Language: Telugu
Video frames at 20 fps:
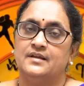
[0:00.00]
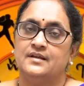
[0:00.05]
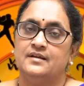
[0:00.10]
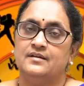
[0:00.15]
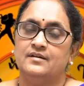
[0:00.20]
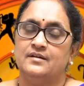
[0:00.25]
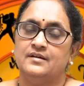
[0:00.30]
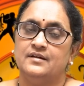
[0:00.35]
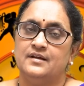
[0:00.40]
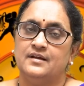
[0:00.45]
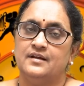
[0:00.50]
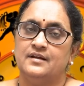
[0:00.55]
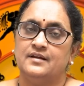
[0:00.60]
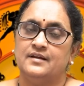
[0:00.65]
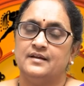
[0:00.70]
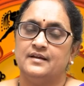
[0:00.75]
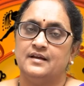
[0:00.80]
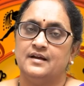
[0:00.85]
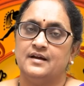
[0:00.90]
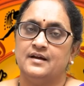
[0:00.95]
ఇదంటే
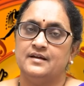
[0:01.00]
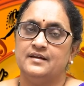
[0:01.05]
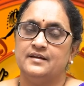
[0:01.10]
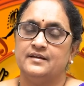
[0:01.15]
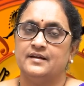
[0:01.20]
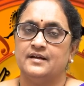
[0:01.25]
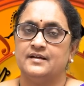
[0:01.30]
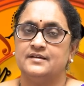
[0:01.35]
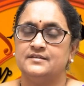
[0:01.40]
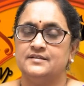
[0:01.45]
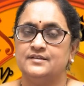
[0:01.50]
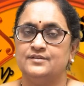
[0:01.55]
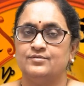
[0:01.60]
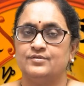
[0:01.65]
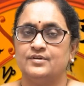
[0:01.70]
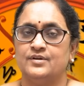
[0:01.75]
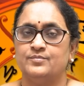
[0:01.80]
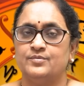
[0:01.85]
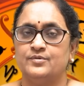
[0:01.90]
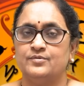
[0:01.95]
ఇలాంటి గ్రహస్థితి
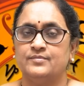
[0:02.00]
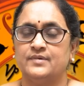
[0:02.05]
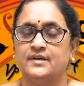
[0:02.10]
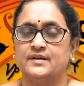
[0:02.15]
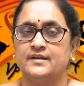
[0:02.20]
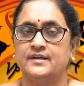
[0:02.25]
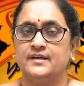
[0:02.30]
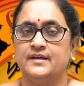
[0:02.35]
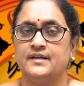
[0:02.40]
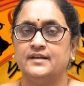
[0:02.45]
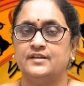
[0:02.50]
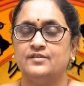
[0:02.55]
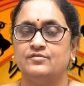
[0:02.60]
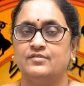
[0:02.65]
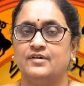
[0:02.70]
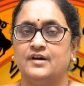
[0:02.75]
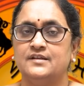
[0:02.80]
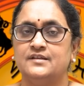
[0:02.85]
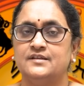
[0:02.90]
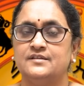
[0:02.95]
ఉన్నప్పుడు మనకి
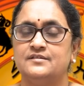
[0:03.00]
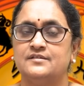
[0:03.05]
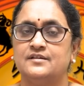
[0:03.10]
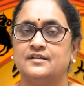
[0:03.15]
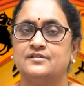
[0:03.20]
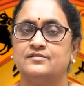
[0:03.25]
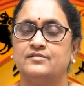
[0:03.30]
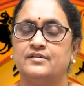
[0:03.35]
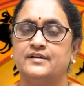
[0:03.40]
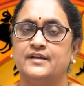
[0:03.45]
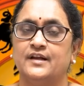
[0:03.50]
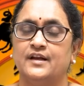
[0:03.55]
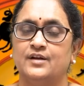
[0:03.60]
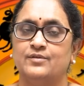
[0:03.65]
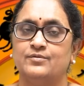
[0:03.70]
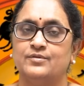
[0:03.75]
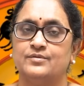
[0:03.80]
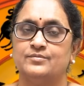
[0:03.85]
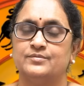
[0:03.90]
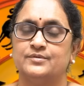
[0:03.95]
ద్వాదశ రాశి వారికి ఎలా
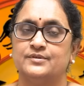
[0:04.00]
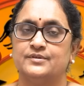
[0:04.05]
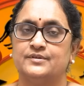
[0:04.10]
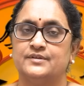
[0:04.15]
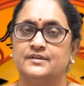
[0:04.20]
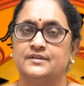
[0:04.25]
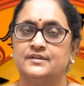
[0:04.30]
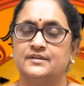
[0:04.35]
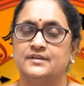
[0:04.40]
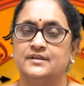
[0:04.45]
ఉండబోతుంది